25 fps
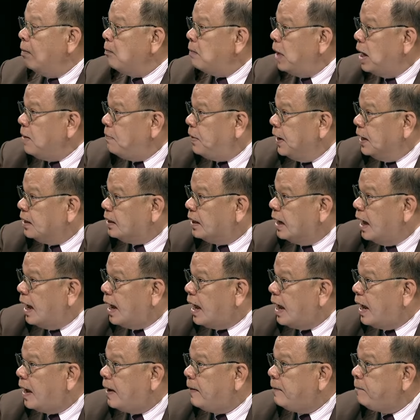ไม่ผิดนะ
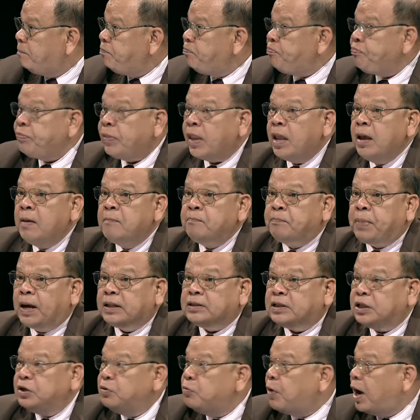ฮะป
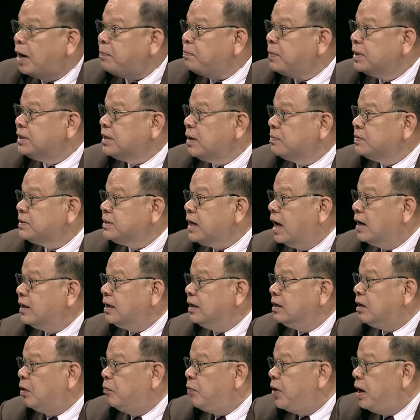ฏิวัติมาจากภาษาอัง
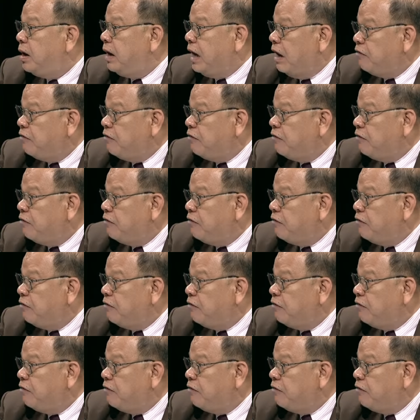กฤษคำว่า